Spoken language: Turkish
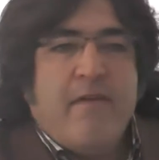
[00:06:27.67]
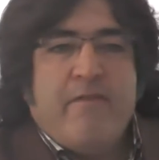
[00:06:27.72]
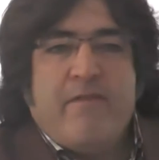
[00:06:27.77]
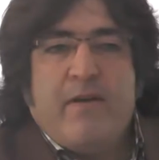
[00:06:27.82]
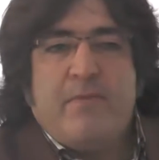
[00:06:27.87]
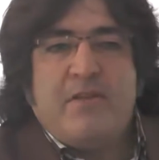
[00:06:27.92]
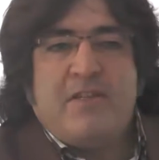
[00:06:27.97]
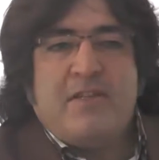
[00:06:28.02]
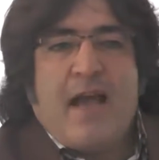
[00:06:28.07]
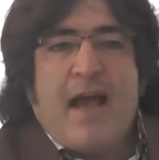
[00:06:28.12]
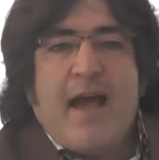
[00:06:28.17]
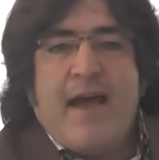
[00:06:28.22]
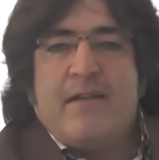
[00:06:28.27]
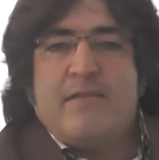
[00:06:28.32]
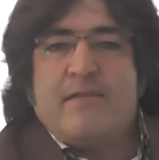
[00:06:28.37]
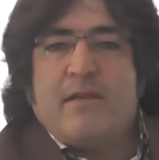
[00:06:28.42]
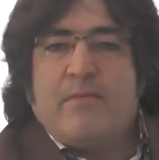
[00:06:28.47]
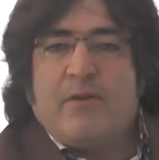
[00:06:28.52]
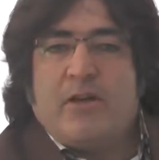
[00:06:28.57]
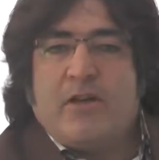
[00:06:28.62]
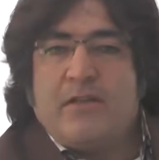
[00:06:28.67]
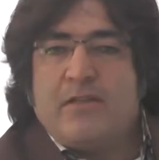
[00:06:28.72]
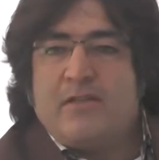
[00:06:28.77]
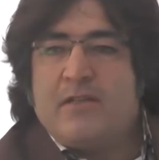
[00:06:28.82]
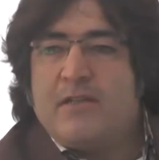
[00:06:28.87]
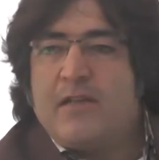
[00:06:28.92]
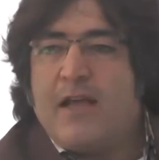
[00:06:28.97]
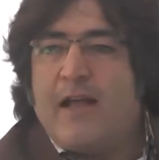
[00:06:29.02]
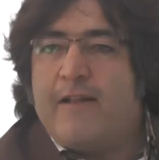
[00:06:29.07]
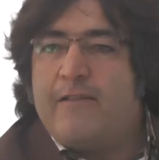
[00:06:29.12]
Ve biz her zaman
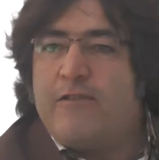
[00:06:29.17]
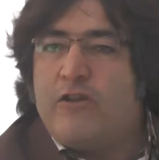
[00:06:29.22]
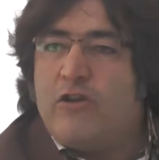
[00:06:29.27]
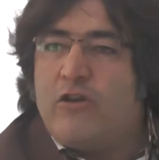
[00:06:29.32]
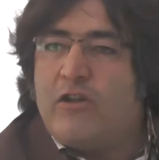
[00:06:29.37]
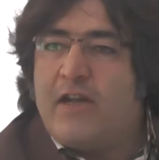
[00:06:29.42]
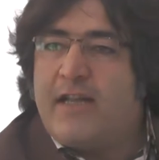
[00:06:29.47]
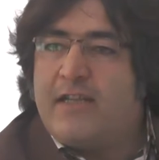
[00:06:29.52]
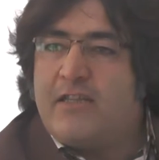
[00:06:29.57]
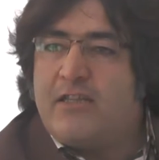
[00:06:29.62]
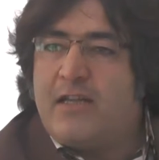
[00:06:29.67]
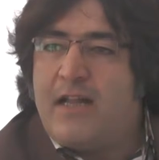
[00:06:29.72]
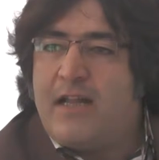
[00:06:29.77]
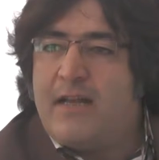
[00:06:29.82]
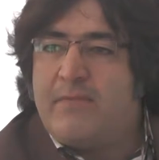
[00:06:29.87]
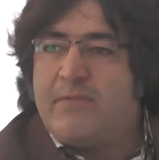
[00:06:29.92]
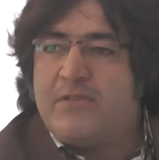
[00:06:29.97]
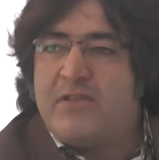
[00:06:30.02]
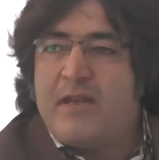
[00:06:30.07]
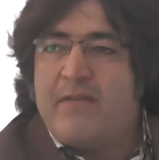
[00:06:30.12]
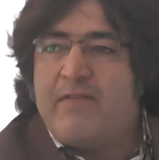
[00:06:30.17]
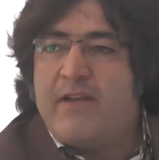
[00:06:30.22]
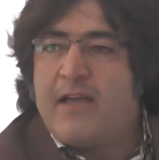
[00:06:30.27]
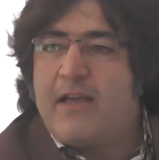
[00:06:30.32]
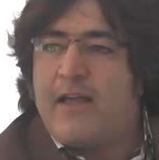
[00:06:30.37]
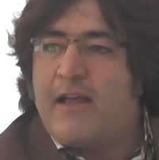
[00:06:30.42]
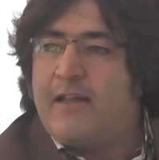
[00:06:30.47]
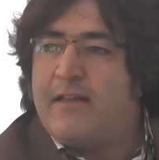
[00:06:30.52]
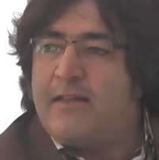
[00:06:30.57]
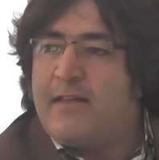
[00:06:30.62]
için kendi öğrencilerimize ve
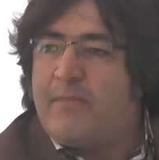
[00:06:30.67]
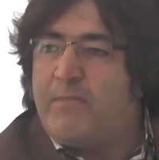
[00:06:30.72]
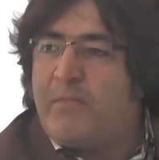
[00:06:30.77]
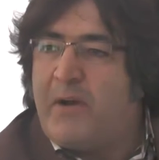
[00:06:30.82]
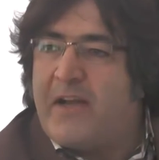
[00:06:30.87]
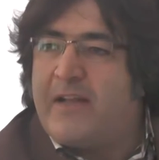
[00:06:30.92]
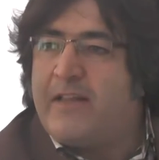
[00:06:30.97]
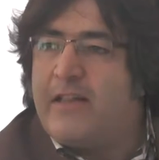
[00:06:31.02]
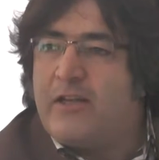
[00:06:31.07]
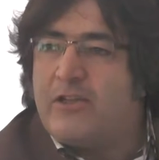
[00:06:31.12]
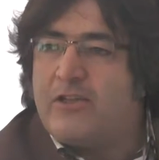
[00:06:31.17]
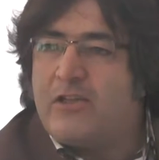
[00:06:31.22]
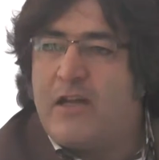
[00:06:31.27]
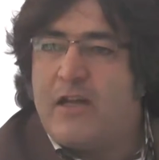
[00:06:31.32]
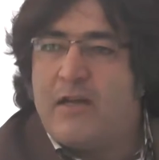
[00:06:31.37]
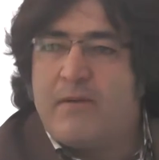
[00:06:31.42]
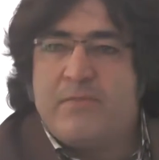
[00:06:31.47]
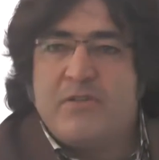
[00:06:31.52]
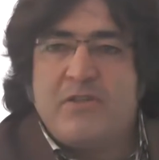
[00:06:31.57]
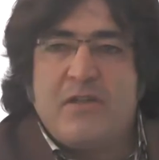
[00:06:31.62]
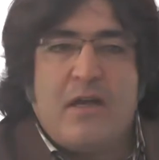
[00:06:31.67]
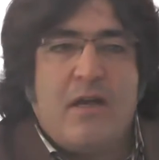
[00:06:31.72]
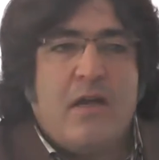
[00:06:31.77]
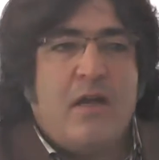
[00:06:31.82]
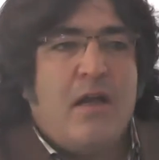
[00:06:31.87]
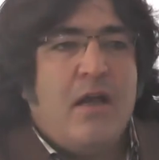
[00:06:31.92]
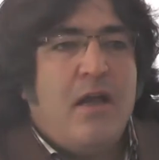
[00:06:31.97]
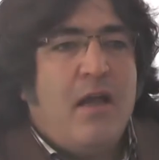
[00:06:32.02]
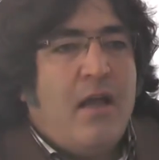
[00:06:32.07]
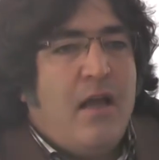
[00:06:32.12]
kendi paydaşlarımıza
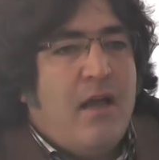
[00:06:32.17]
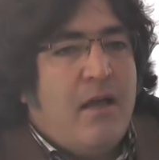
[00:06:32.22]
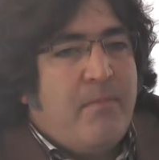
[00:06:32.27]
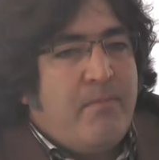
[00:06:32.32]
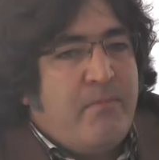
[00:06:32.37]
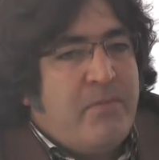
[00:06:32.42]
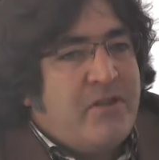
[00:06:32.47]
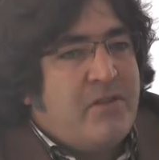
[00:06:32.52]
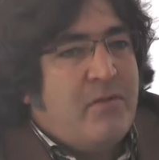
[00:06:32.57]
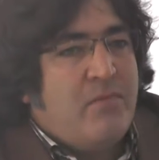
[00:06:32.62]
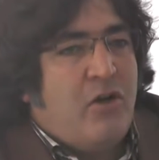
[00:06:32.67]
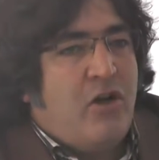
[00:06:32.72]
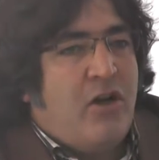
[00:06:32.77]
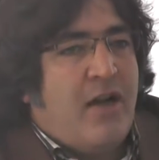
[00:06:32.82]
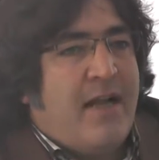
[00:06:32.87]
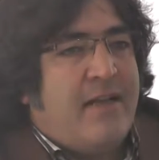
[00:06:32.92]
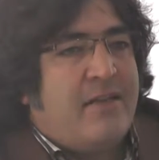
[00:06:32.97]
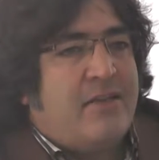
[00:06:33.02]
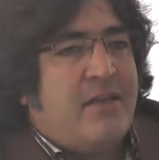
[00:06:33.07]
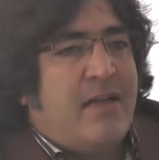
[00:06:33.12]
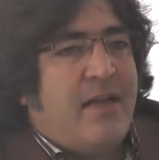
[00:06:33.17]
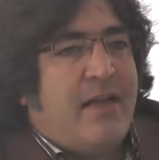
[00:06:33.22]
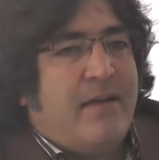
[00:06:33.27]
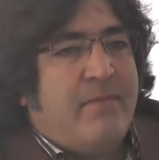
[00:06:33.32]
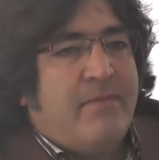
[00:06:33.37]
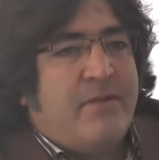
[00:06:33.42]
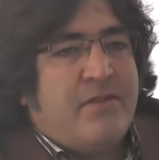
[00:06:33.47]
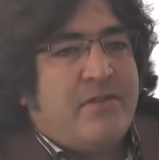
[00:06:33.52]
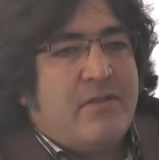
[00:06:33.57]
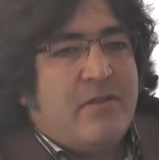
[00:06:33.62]
bizim
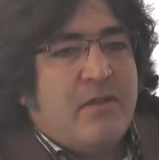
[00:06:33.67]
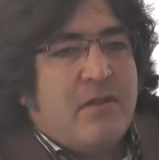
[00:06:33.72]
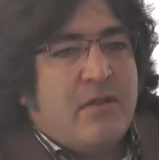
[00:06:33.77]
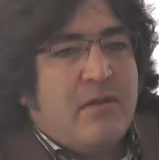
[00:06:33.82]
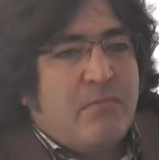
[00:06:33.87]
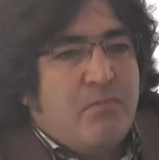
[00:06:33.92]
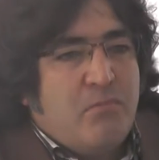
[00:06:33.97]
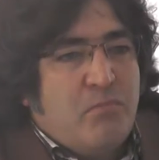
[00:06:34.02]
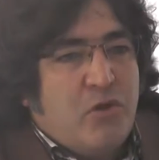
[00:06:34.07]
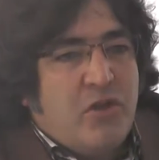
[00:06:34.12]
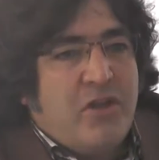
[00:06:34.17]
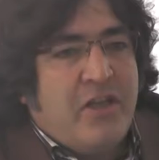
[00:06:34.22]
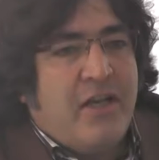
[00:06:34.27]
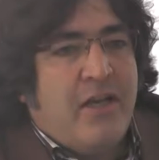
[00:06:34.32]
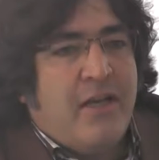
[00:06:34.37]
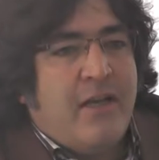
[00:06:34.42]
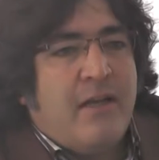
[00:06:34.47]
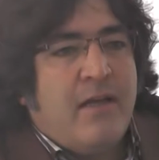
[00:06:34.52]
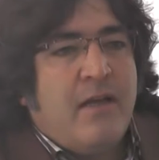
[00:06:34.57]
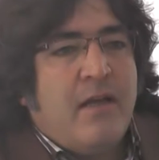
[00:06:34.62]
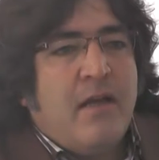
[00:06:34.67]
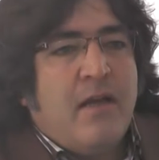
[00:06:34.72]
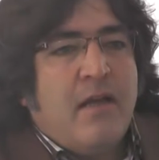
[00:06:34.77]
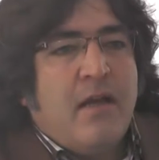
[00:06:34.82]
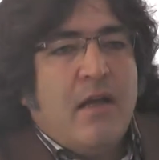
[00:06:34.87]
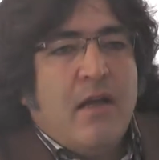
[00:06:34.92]
öğrencilerimiz bu dili